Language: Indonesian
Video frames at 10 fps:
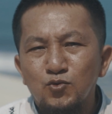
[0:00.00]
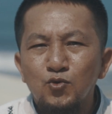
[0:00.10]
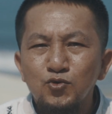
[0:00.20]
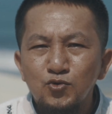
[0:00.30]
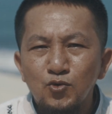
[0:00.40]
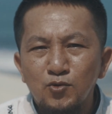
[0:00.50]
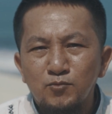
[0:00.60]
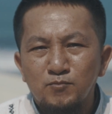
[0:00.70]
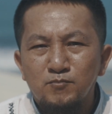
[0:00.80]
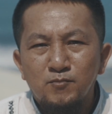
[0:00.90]
untuk
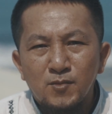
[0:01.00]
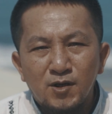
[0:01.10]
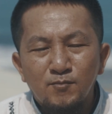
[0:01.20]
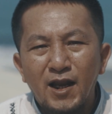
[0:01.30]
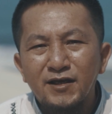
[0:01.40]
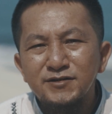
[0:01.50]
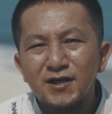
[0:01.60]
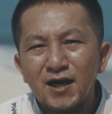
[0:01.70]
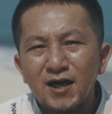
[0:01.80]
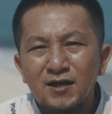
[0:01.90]

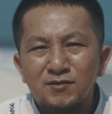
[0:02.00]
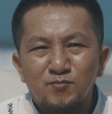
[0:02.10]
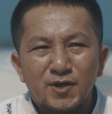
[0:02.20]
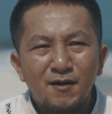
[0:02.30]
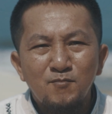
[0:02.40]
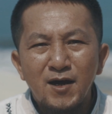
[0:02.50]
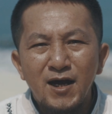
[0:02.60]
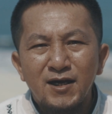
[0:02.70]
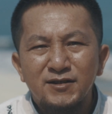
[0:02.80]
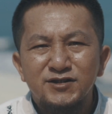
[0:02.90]
belanja,
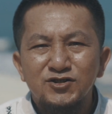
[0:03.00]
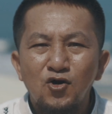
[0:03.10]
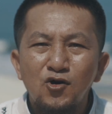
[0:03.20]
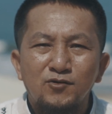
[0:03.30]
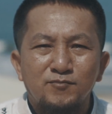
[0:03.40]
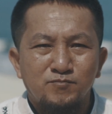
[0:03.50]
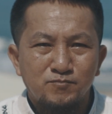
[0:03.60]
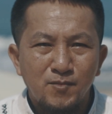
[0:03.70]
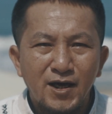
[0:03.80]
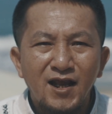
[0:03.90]
menambah stok
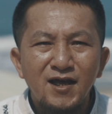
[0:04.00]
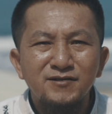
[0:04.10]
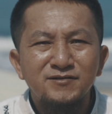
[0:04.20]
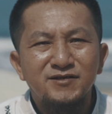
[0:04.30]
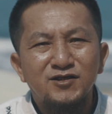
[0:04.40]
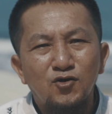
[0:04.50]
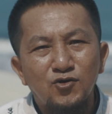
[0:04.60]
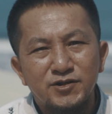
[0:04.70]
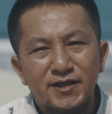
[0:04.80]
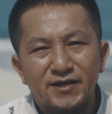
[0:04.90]
barang di
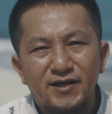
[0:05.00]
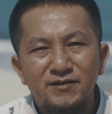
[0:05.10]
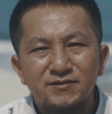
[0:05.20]
toko saya.